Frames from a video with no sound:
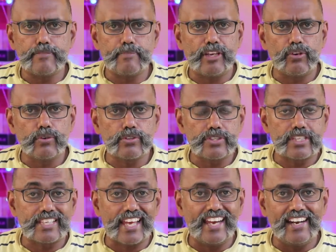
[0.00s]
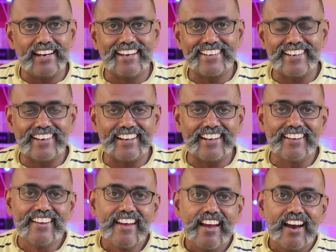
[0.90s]
இப்போ என்னவோ கொஞ்சம் சைலண்டாக இருக்காங்க
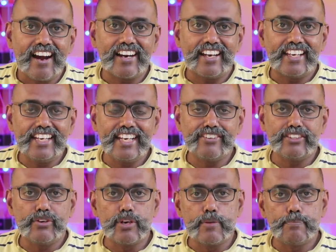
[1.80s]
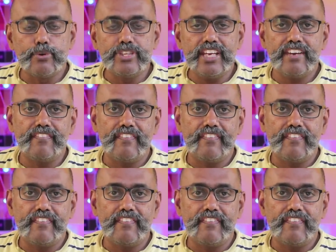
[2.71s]
ஆனால் இன்றைக்கி வந்து ஒரு புதிய